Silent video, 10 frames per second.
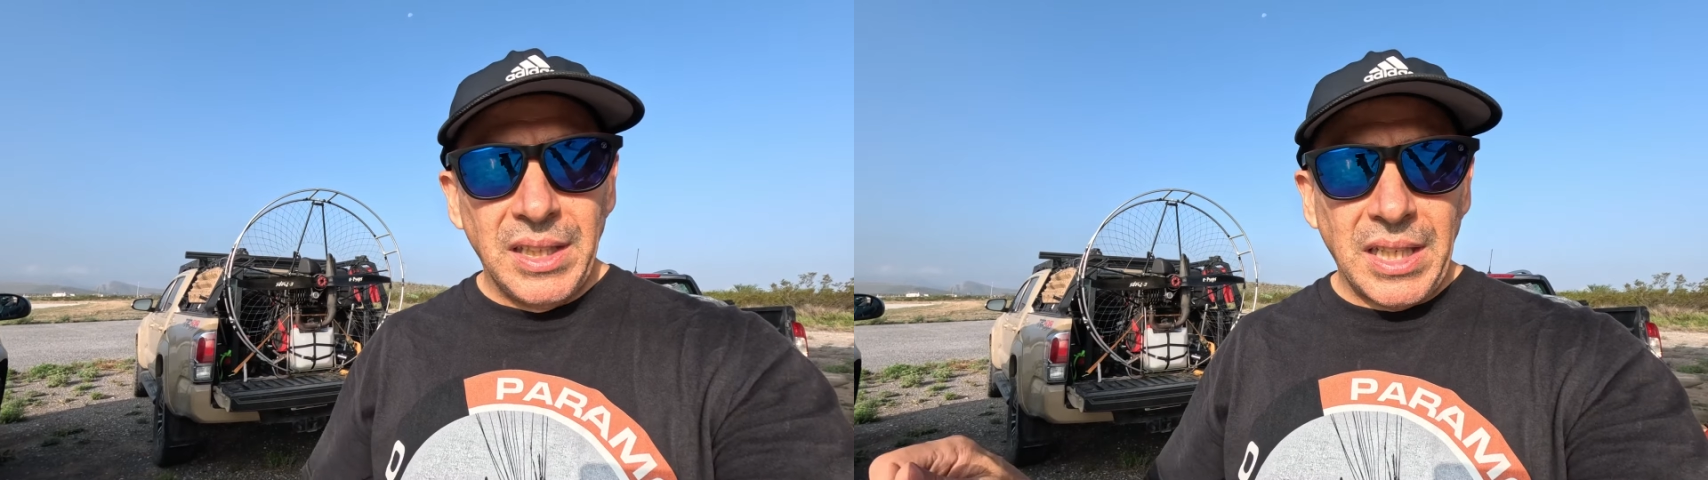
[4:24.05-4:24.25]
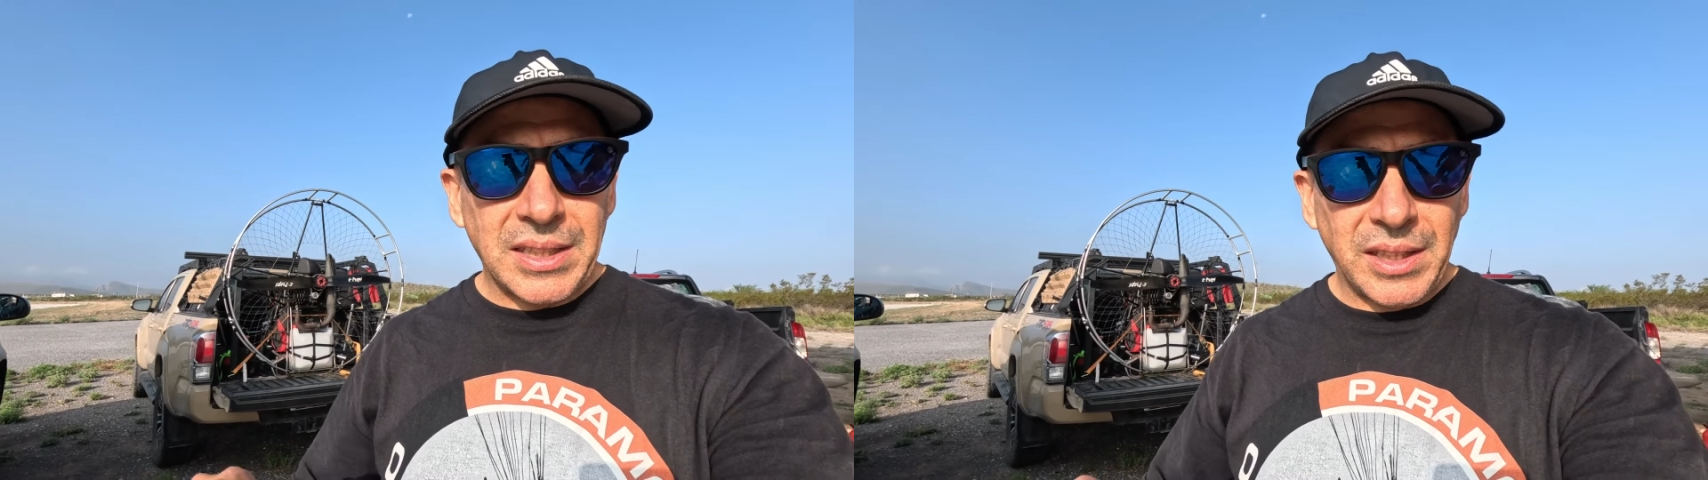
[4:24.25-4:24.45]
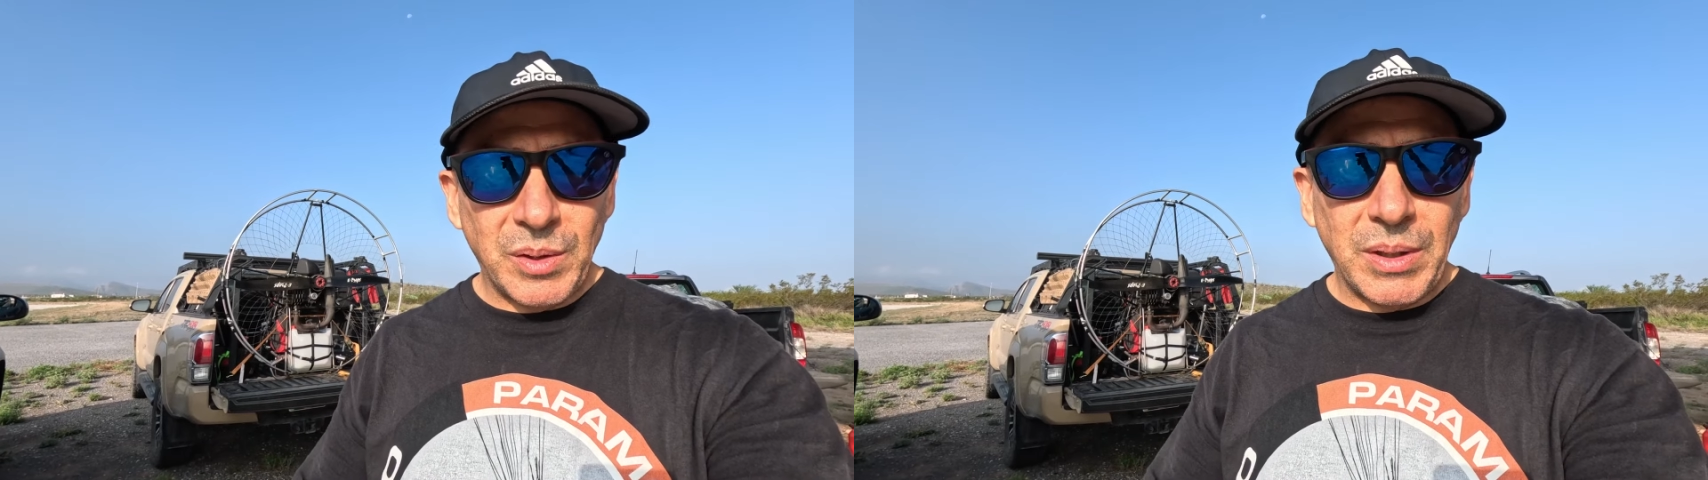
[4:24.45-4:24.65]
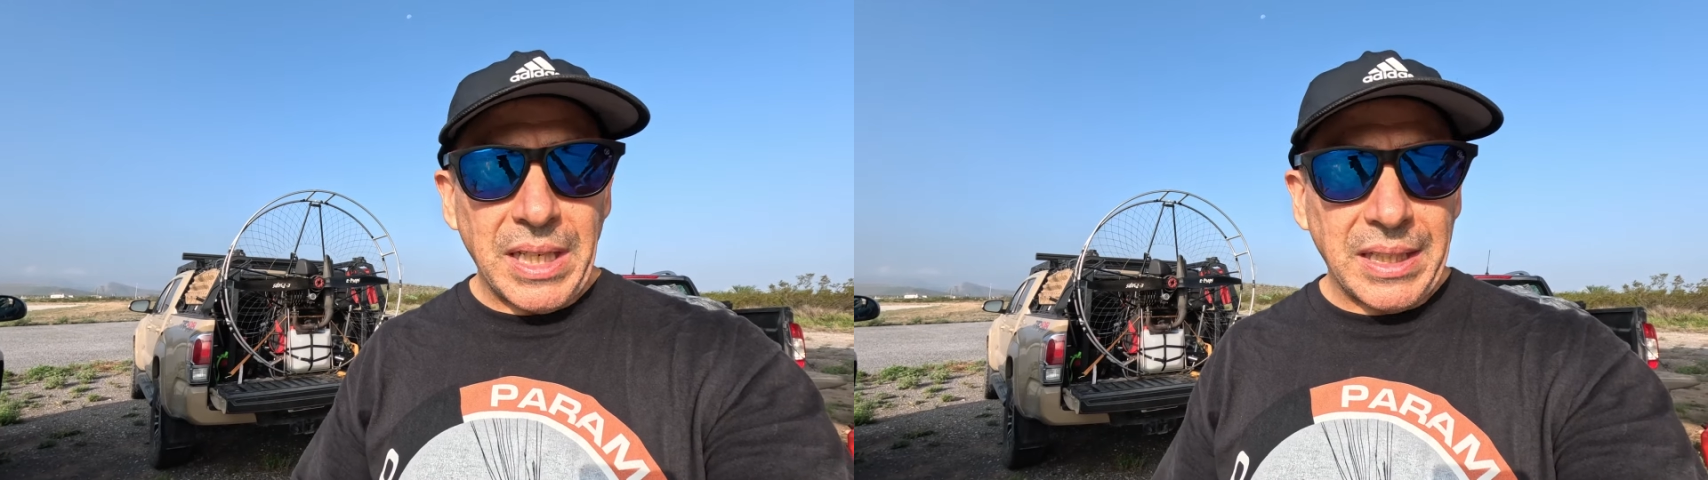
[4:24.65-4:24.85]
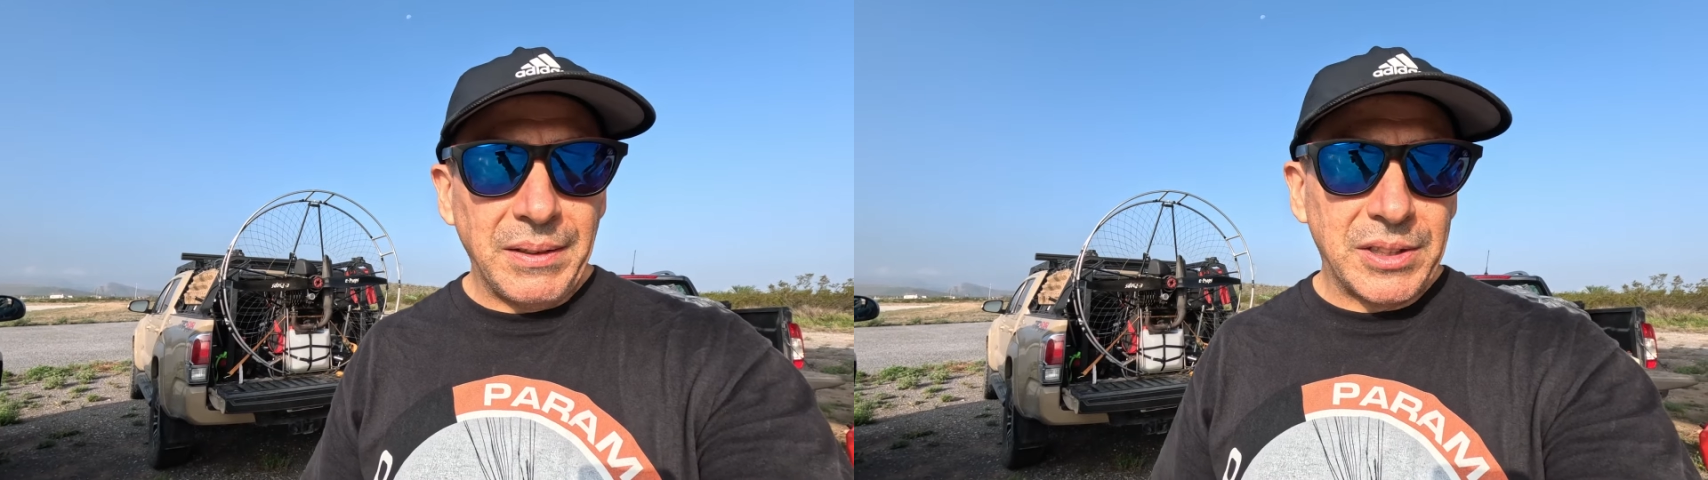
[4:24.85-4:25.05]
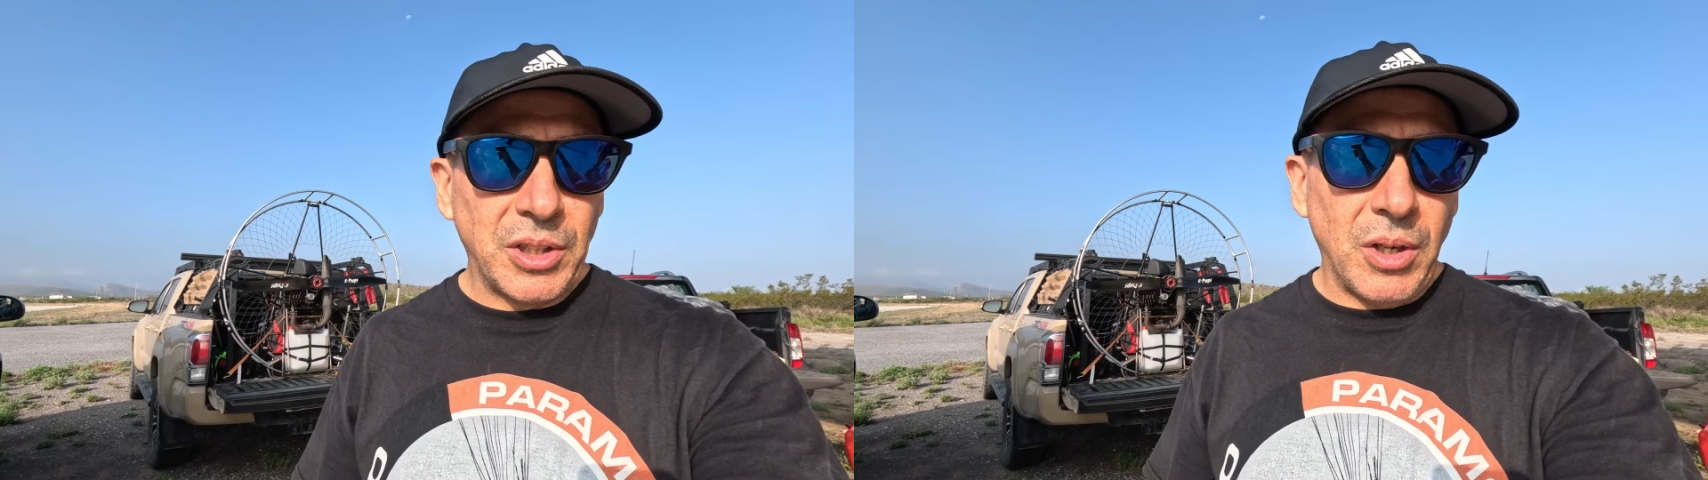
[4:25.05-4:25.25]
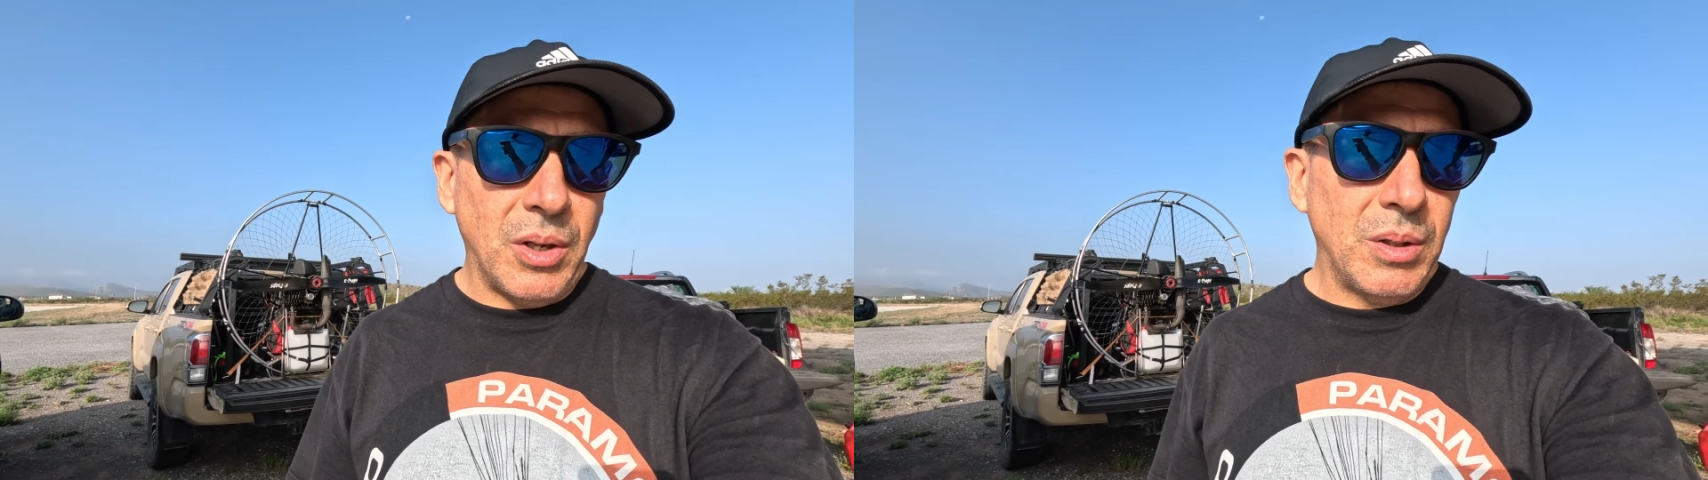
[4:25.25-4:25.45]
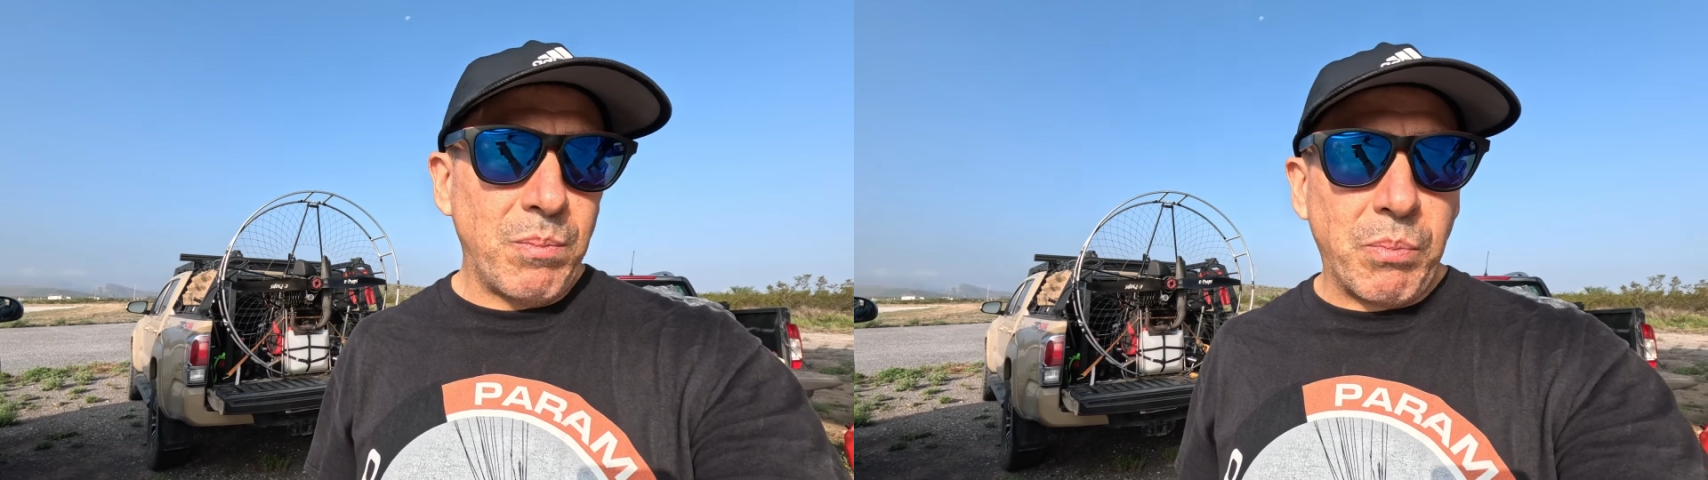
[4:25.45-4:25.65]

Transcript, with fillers: haciendo una revisión,